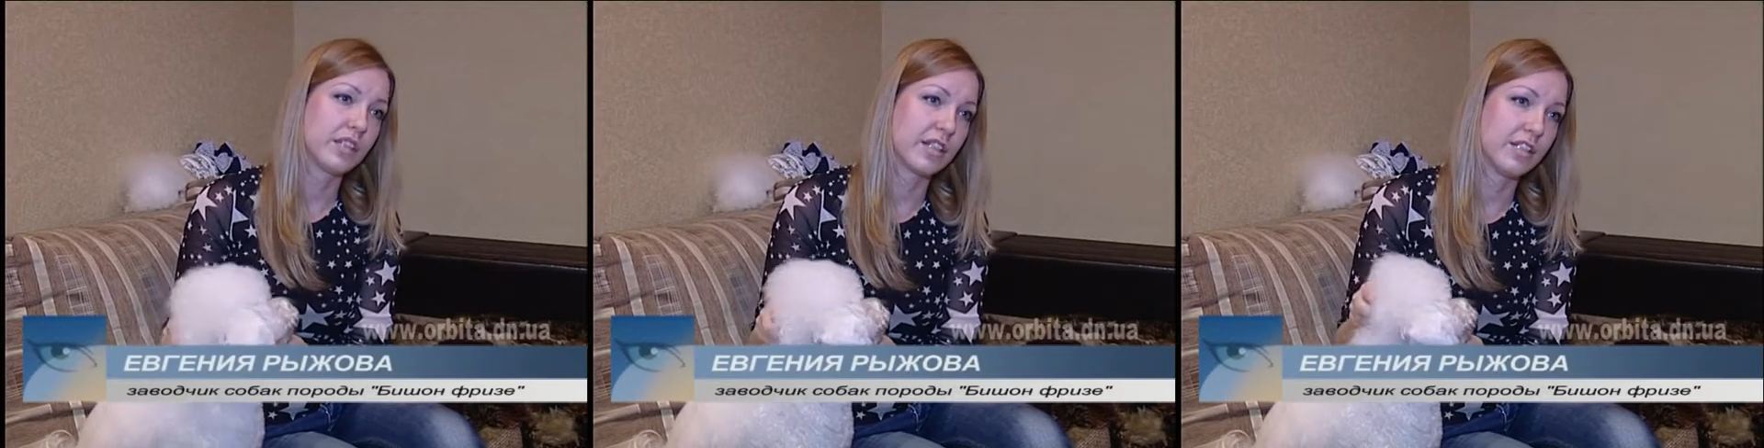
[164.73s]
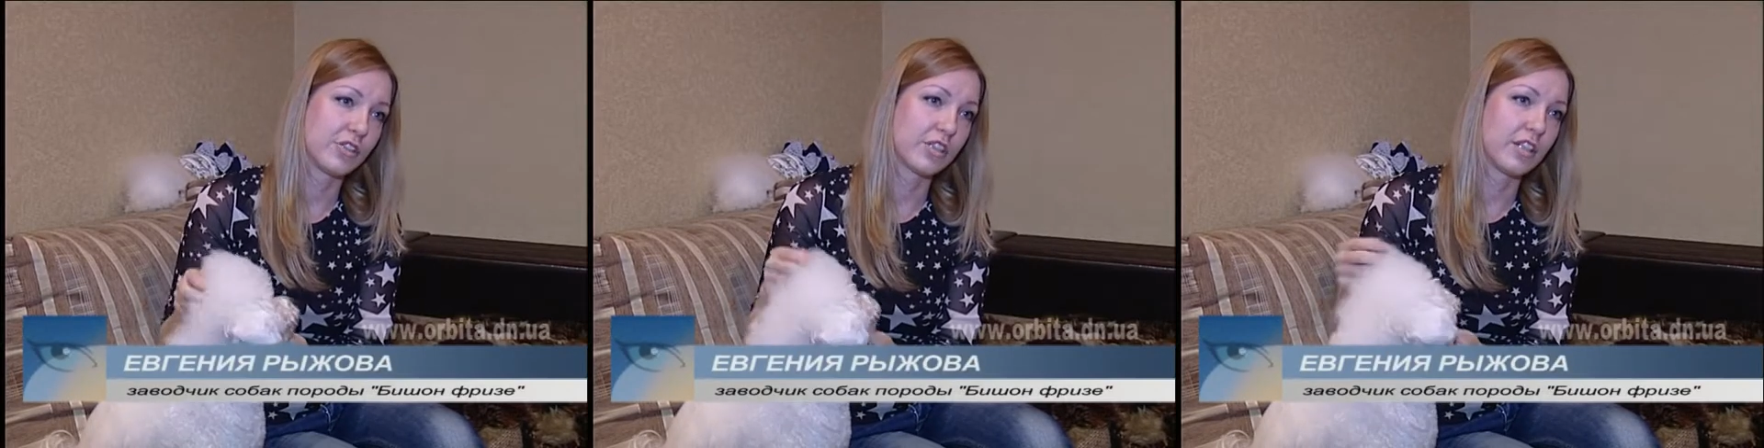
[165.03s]

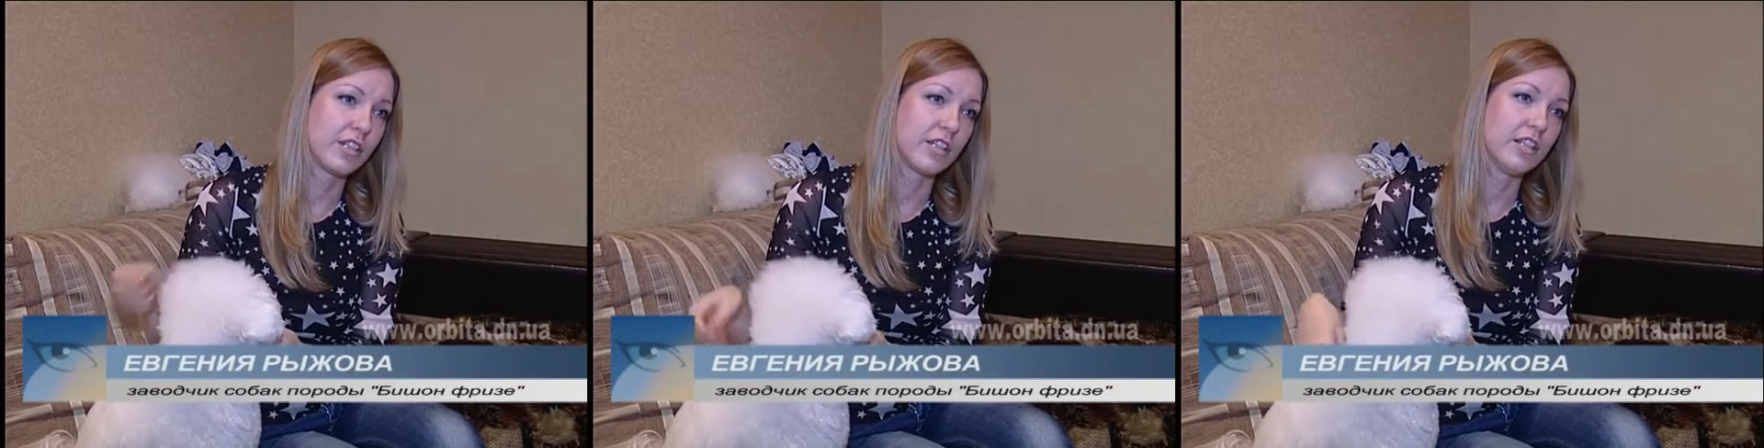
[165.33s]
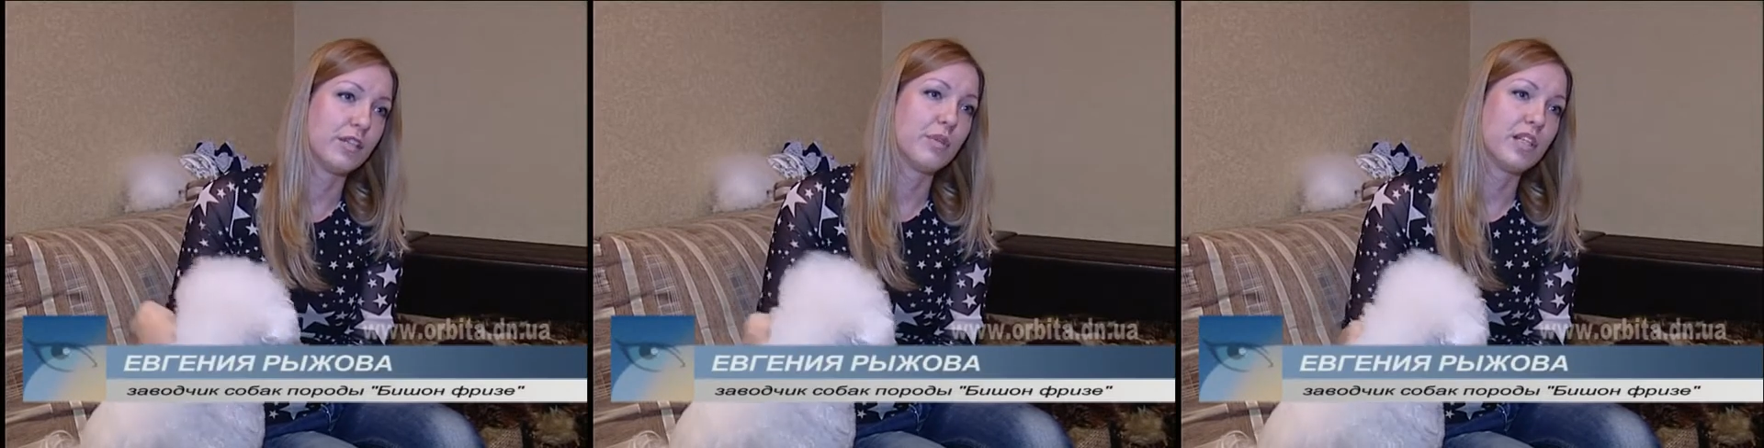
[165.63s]
конечно,
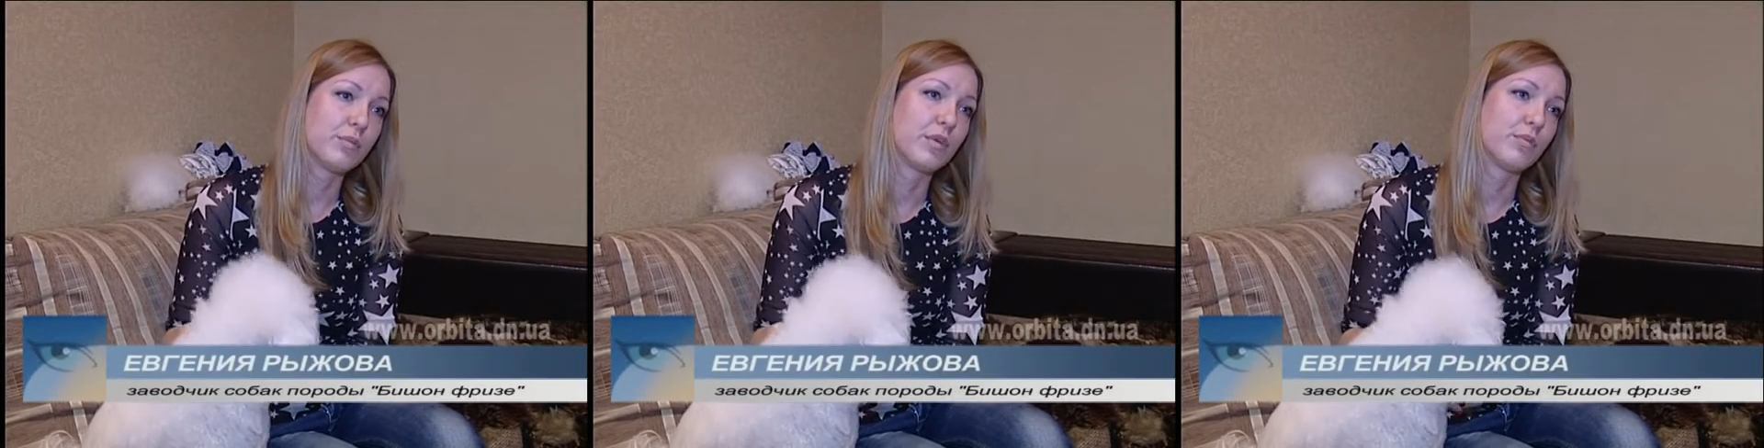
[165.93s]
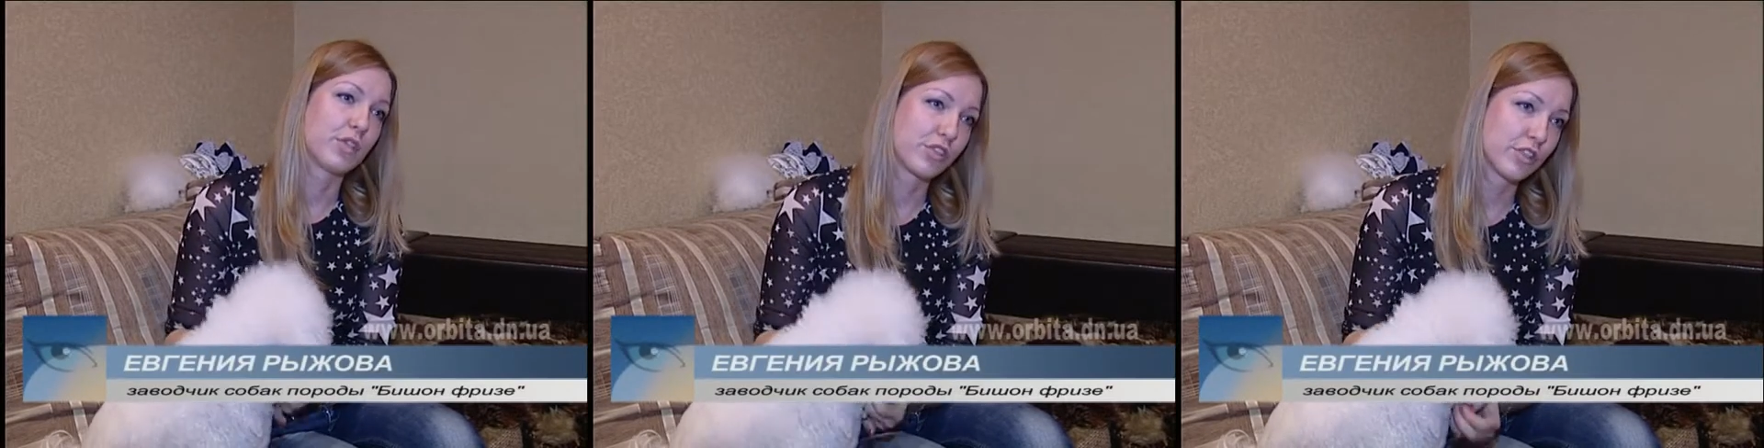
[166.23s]
или брить под
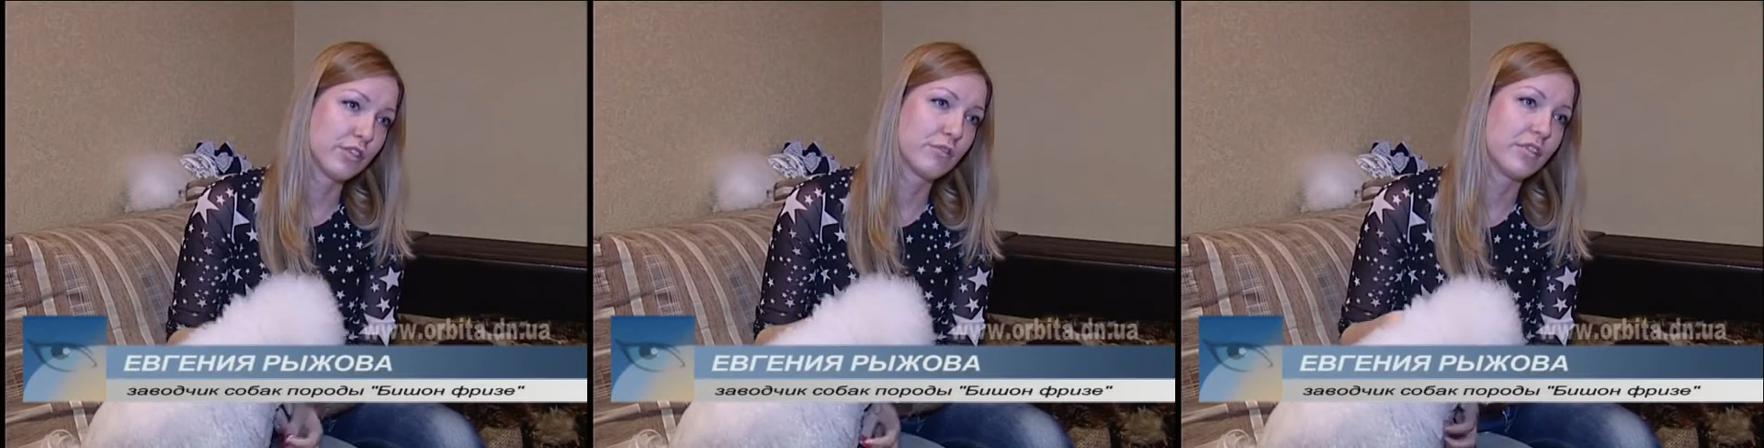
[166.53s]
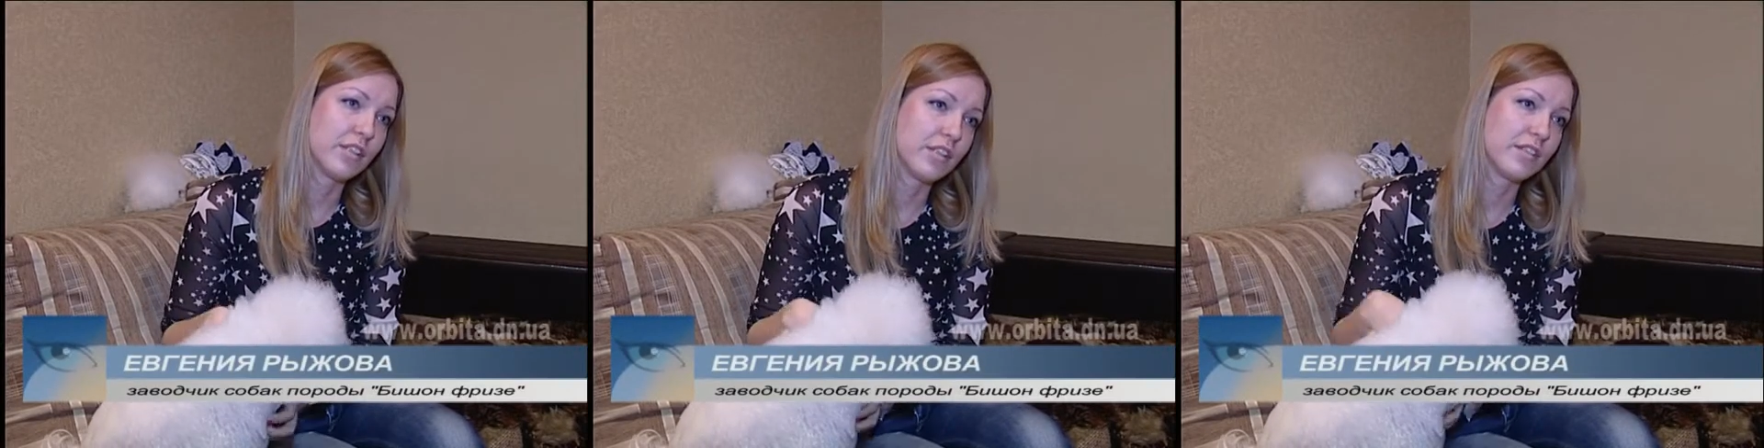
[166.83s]
машинку,
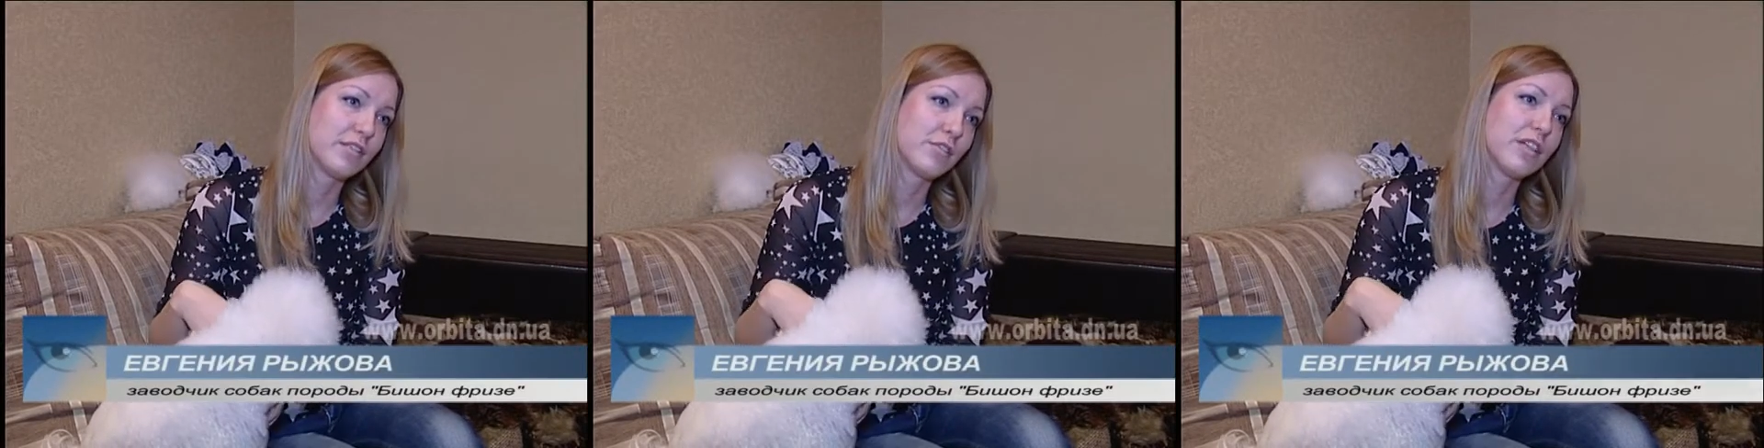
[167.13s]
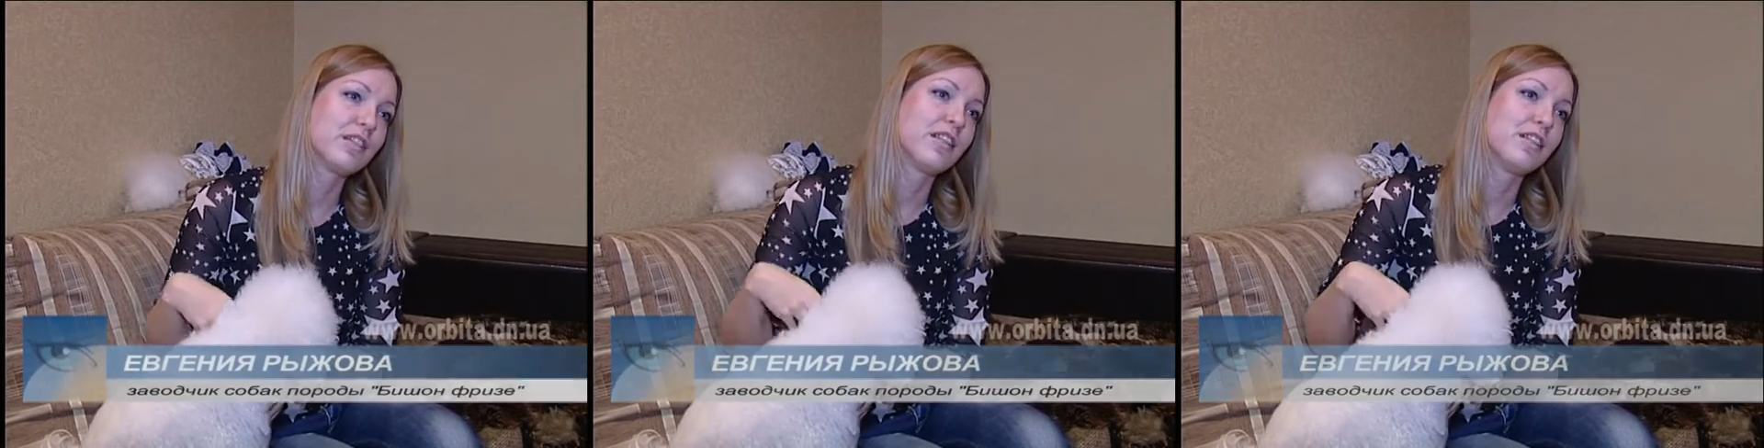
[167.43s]
или, ну,
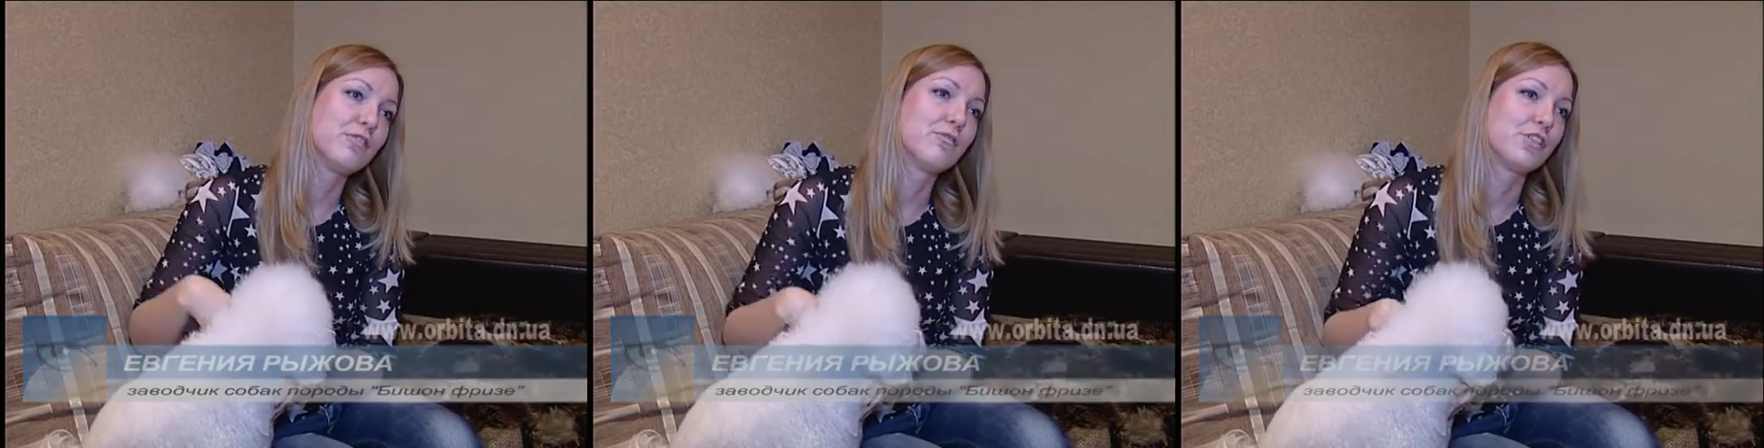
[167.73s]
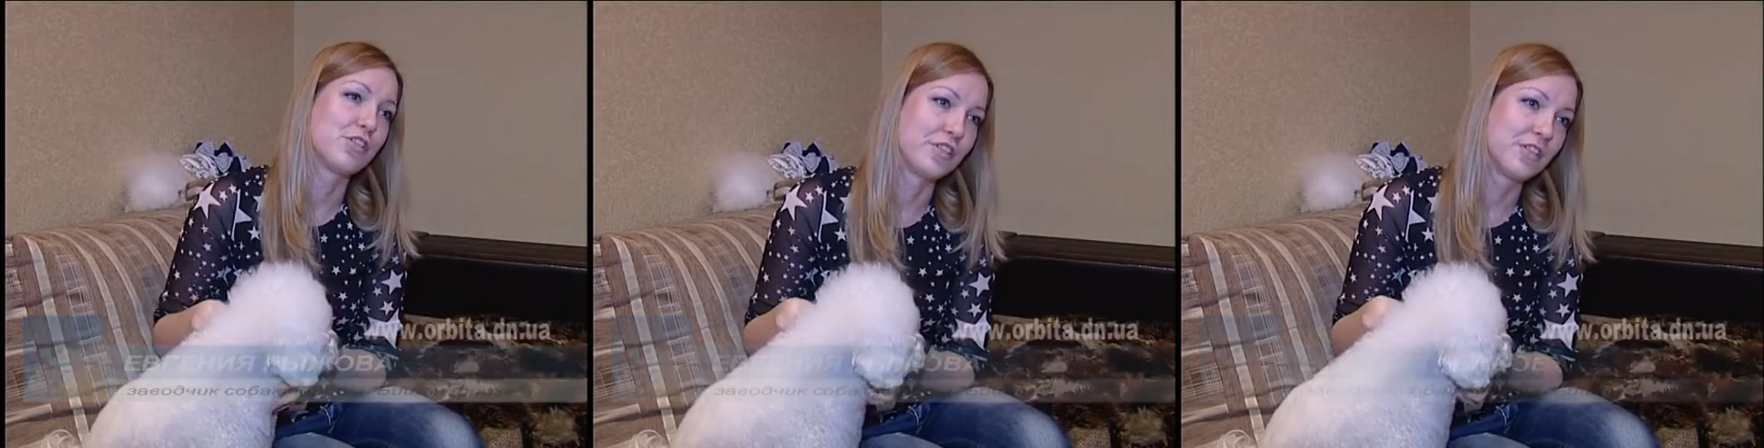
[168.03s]
это не
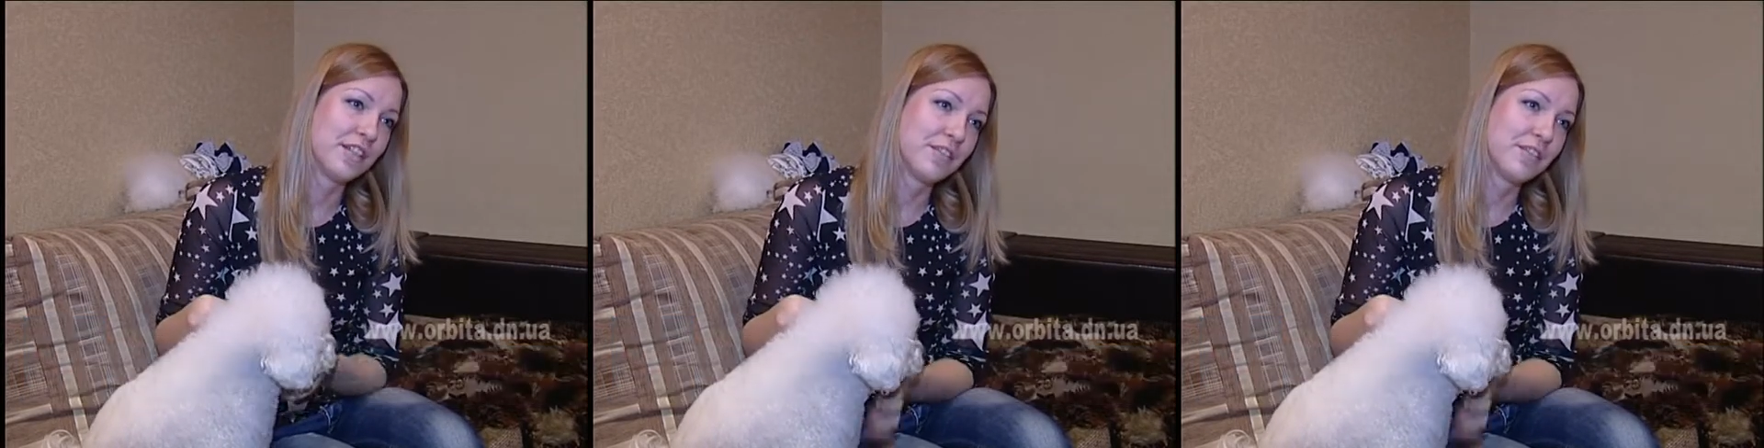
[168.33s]
очень